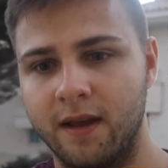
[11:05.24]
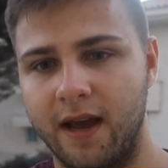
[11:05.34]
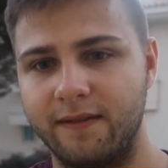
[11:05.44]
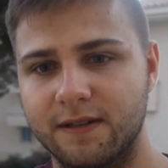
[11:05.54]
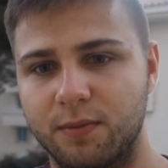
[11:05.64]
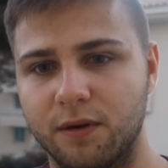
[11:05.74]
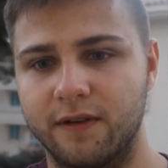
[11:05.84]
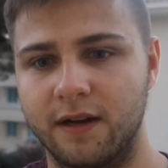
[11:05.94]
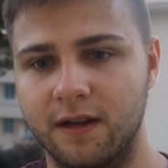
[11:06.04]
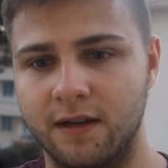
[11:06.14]

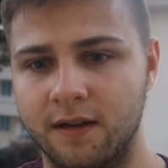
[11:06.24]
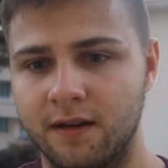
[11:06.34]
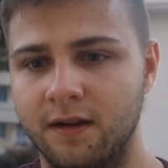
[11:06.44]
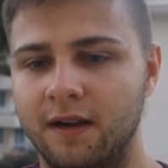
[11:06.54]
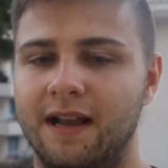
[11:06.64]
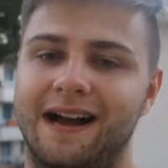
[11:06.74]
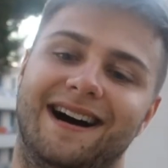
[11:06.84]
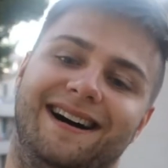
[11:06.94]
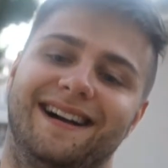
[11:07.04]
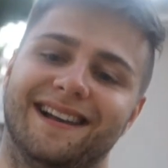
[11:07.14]
Eiweißpulver? Ja.
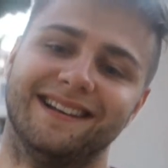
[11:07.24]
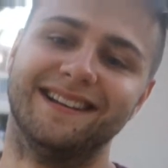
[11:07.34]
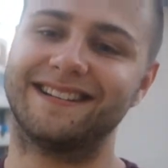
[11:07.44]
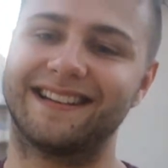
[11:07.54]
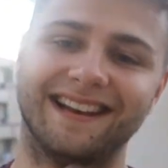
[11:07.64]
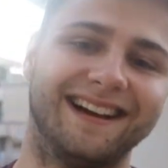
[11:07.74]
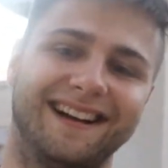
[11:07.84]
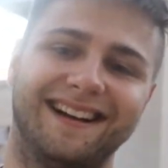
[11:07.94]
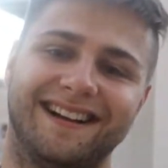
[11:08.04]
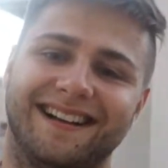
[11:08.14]
Alles
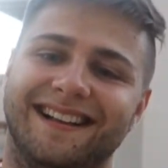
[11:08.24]
klar.